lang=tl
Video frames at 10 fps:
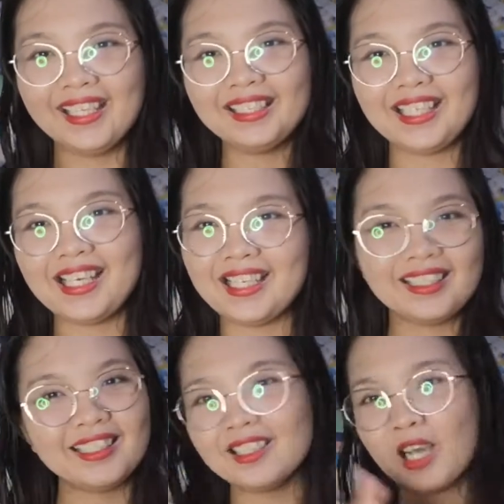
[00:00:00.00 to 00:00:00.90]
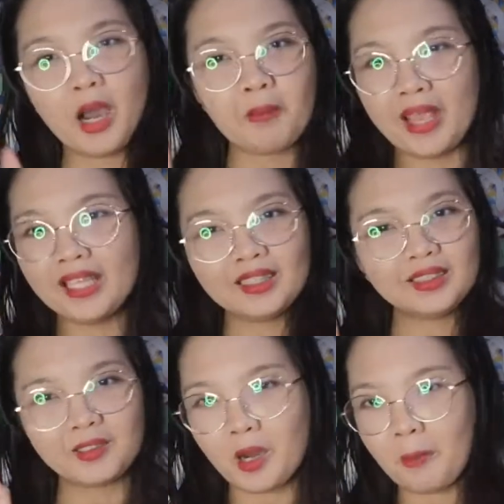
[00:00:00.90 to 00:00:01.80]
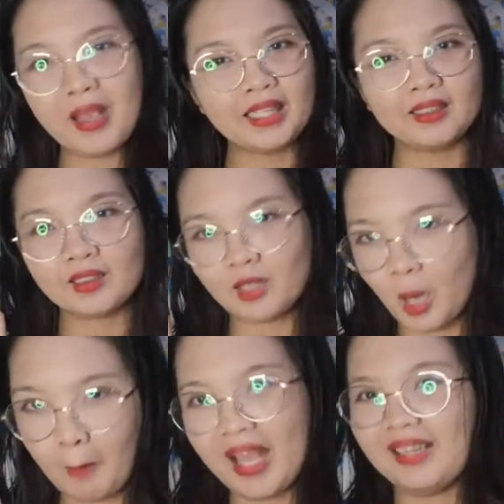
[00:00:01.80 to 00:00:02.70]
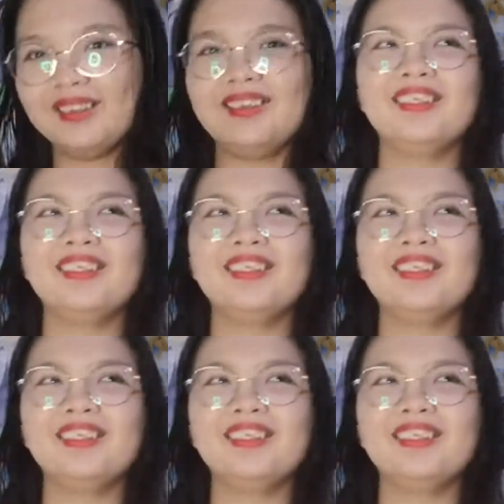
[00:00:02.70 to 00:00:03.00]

Anything. Comment, comment, comment.